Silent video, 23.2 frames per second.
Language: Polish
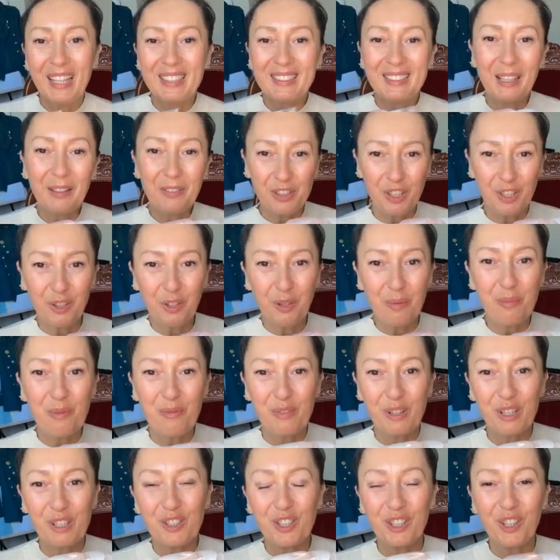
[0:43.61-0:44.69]
Ja zawsze to
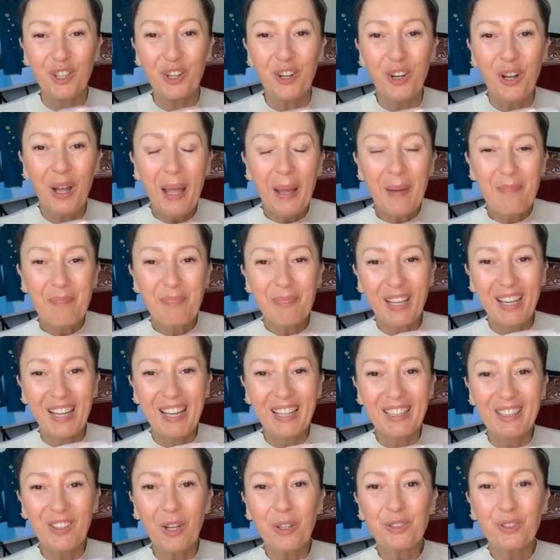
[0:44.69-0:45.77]
mówię, że to,
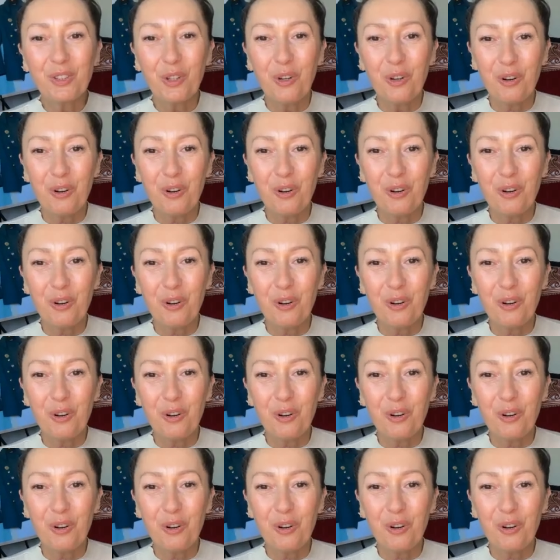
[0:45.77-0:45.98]
to